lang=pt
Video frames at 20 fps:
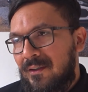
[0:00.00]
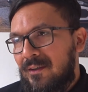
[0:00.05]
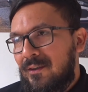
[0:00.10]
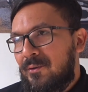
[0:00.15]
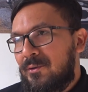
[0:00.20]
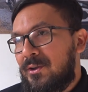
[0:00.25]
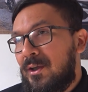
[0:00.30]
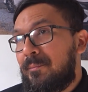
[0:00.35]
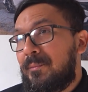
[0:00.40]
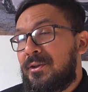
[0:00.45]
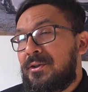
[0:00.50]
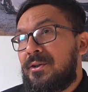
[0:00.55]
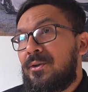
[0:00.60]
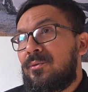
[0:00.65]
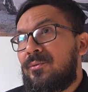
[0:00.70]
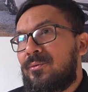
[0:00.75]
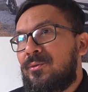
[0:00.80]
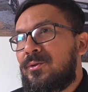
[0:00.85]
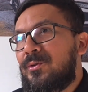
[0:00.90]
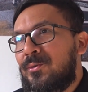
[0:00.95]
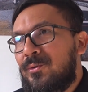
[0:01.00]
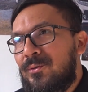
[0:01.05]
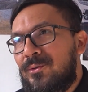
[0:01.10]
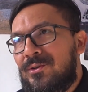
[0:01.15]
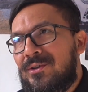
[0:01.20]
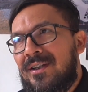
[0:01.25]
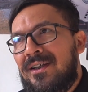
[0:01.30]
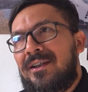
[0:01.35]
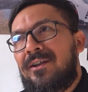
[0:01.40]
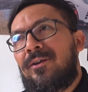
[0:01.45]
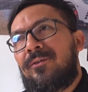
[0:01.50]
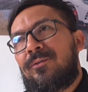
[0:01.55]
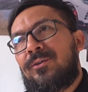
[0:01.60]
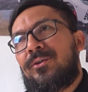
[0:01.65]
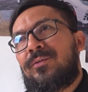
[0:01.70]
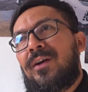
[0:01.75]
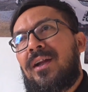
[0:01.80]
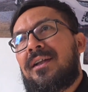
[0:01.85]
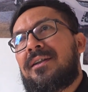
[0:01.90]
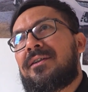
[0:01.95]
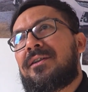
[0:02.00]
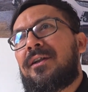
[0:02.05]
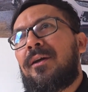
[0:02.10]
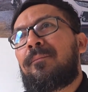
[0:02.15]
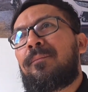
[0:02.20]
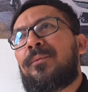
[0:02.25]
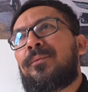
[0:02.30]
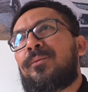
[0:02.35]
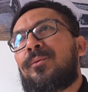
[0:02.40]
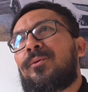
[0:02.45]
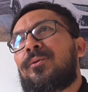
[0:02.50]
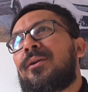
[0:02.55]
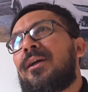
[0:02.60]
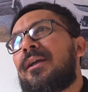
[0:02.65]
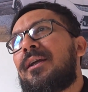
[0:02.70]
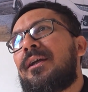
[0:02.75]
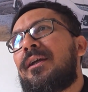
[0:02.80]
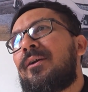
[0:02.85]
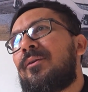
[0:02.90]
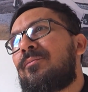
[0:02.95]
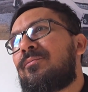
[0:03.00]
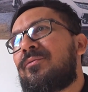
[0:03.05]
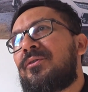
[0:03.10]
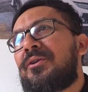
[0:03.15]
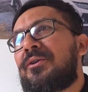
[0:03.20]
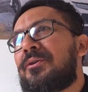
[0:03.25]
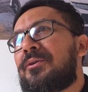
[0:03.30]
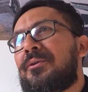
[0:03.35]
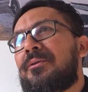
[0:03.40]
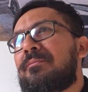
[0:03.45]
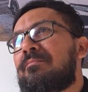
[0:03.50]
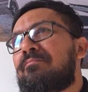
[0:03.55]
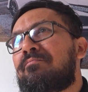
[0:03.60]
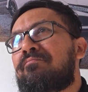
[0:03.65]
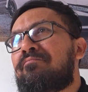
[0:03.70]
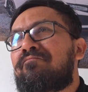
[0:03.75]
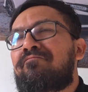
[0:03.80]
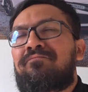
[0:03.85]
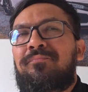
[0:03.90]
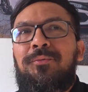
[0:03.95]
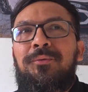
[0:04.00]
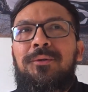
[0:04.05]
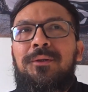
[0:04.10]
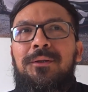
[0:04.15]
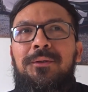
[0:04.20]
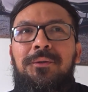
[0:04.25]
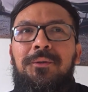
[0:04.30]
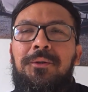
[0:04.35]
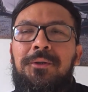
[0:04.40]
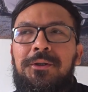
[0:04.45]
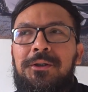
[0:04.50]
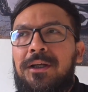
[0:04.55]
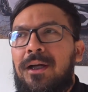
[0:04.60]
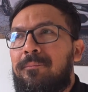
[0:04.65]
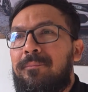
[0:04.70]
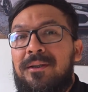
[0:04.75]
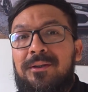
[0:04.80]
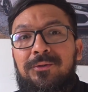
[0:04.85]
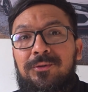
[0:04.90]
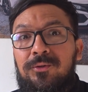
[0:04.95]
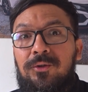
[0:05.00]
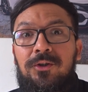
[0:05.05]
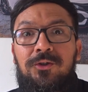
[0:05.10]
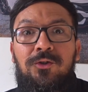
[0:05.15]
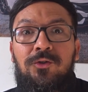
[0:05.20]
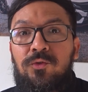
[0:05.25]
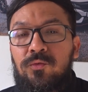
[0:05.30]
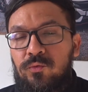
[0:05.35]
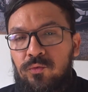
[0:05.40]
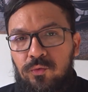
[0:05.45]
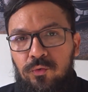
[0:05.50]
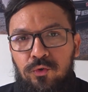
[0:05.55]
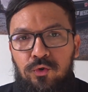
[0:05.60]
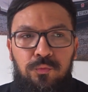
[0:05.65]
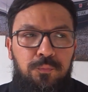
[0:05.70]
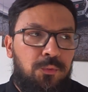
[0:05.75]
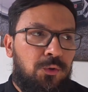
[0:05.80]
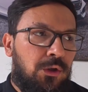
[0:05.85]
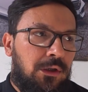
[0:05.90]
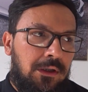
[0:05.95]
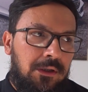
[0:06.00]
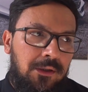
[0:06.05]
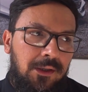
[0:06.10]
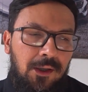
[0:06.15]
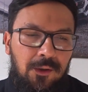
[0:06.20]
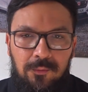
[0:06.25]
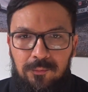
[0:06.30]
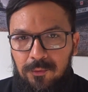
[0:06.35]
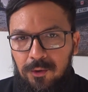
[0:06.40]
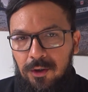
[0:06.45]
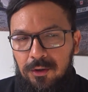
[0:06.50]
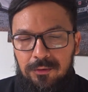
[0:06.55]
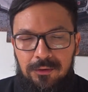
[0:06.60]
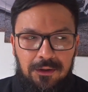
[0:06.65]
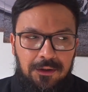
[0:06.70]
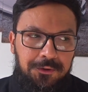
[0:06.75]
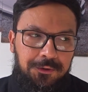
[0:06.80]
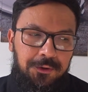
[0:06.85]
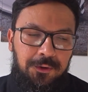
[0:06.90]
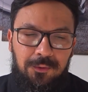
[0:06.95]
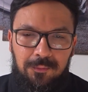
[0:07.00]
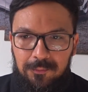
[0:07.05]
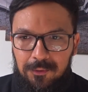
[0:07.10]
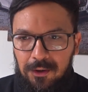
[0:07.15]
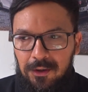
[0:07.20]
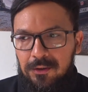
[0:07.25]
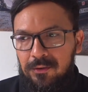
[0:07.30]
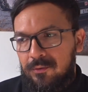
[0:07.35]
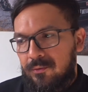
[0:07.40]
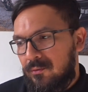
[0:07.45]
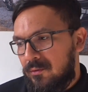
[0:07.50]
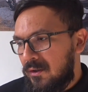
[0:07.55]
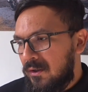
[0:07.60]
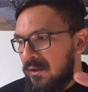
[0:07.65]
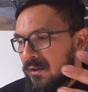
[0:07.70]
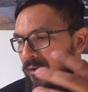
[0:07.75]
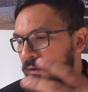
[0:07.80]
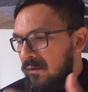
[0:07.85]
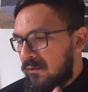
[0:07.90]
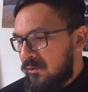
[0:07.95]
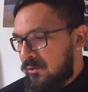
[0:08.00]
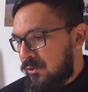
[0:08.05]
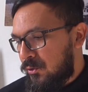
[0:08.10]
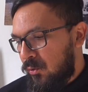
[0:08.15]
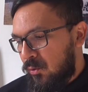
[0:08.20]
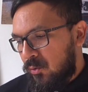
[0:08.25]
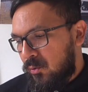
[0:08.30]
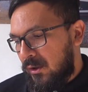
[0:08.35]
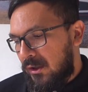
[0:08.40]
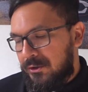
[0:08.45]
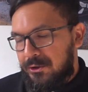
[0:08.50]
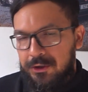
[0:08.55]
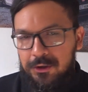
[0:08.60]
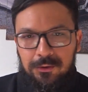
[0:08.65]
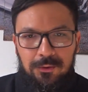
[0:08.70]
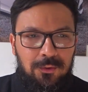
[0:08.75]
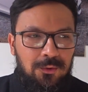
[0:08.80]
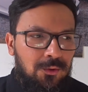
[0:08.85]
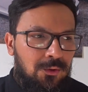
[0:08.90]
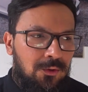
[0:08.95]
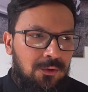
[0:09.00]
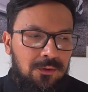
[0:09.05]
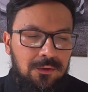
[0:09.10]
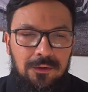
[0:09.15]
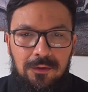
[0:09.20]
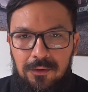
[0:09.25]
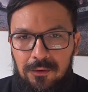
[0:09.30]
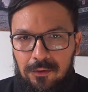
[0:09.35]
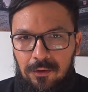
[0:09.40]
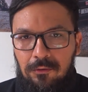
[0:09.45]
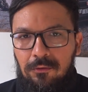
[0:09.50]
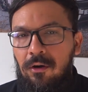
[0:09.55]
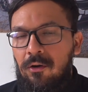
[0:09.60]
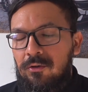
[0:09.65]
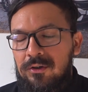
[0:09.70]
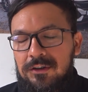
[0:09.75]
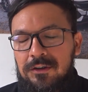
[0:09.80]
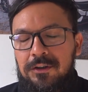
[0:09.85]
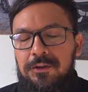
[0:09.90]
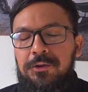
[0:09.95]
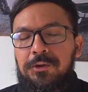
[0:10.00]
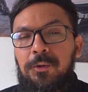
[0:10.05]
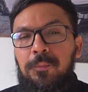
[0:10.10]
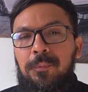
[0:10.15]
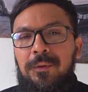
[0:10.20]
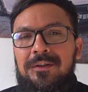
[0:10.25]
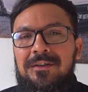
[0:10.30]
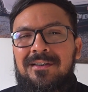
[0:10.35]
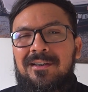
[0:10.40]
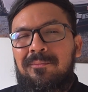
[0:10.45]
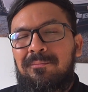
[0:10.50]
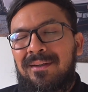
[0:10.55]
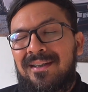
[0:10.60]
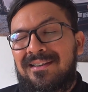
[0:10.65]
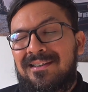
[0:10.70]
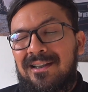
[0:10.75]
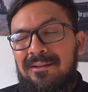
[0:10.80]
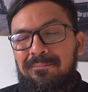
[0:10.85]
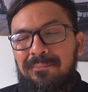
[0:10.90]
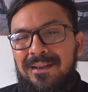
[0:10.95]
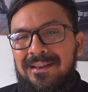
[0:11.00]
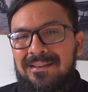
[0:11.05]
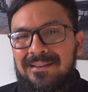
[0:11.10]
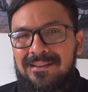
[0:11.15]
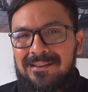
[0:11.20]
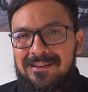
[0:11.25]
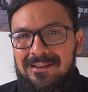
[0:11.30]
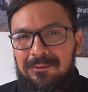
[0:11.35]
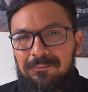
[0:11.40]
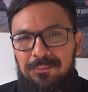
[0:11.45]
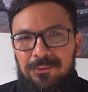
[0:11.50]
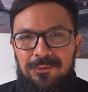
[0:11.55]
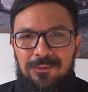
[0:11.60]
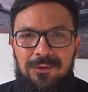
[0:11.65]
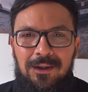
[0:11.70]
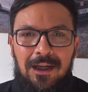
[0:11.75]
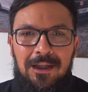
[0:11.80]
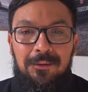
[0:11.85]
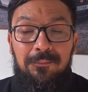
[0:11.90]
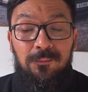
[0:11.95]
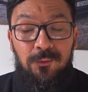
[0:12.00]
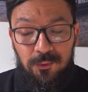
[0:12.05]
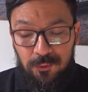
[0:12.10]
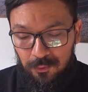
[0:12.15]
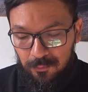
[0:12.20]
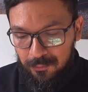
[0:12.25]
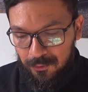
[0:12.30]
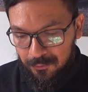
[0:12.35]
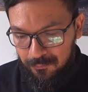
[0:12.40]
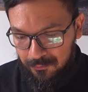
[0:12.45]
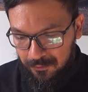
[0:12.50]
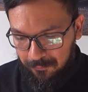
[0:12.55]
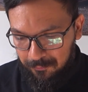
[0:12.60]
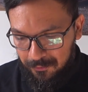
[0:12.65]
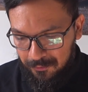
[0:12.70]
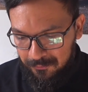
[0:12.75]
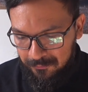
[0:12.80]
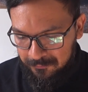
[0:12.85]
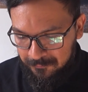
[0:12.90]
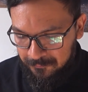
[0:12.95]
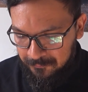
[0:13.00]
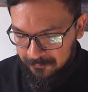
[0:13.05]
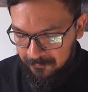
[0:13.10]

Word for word: Eu já mexi em alguns tucos aí, ó. Vou te falar, esse tempo todo aí eu fiz pô, dois cabeçotes de um tux porque deram mole, o cliente deu mole ou estourou o radiador, alguma coisa desse tipo assim, mas é bem simples, o carrinho é muito bom, tá bom?